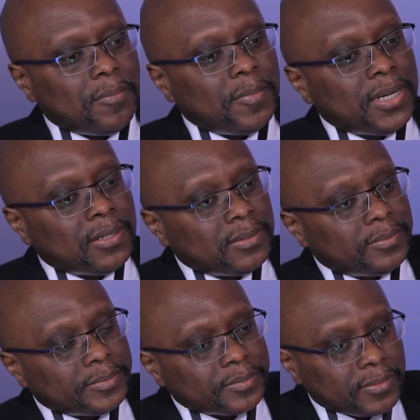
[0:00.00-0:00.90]
ben,
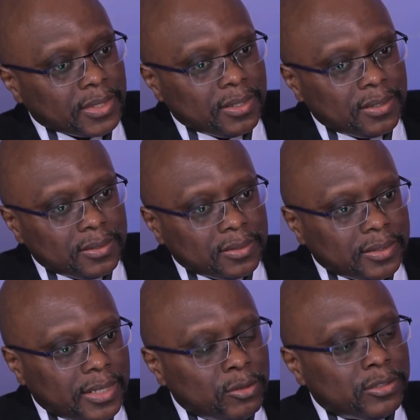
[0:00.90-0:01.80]

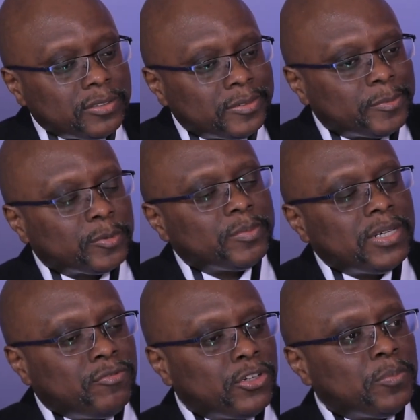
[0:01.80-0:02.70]
Alors,
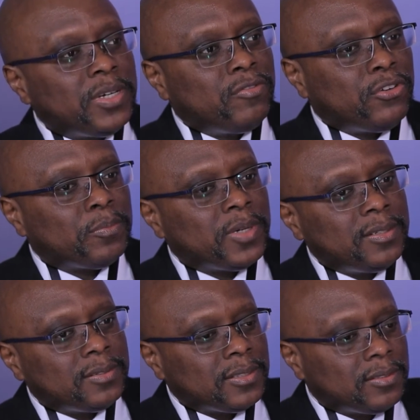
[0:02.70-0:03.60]
euh, informel,
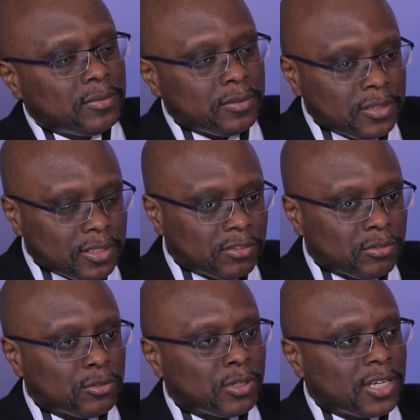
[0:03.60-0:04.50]
formel, c'est une
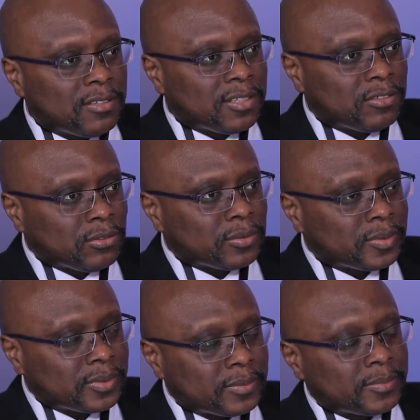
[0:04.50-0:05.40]
question d'organisation.
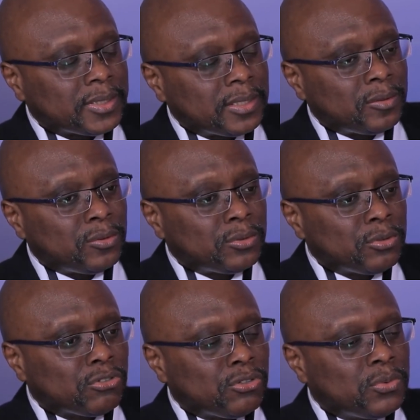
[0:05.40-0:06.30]
Euh,
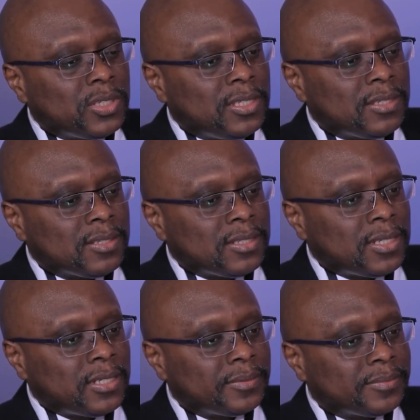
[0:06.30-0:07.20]
aujourd'hui, les
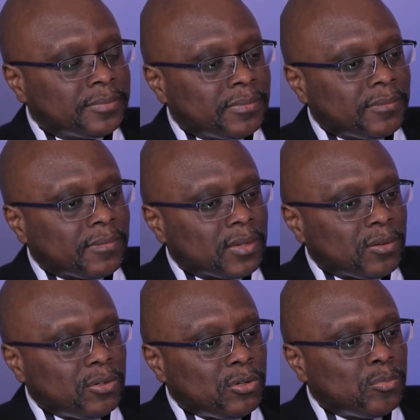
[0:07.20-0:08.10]
États
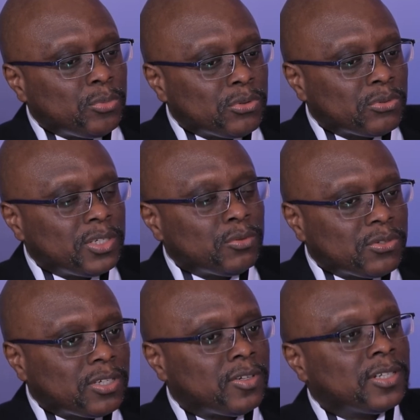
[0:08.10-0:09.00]
ont besoin de
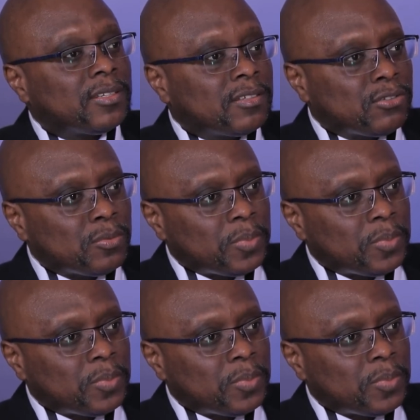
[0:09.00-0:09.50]
savoir qu'est-ce qui se